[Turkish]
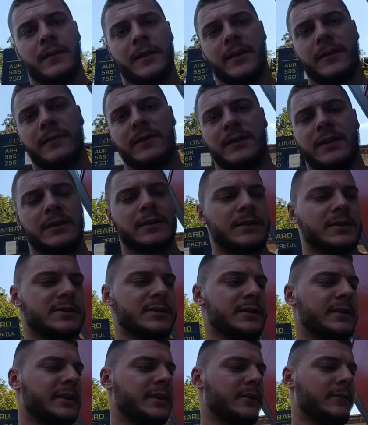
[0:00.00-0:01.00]
Evet
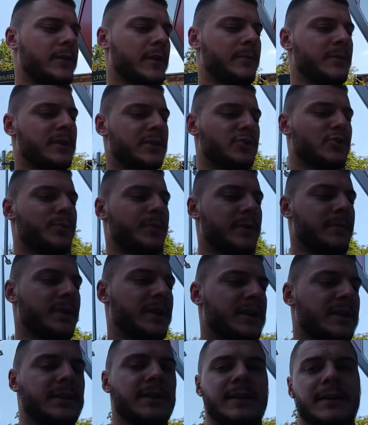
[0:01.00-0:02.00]
arkadaşlar yine Family
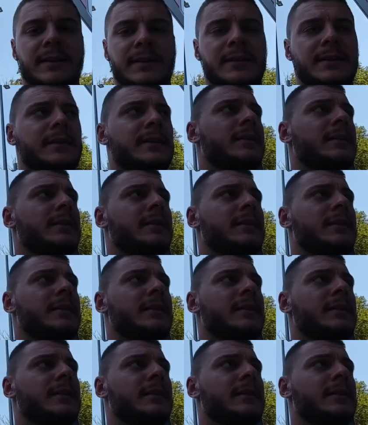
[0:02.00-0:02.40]
Süpermarket'e geldik.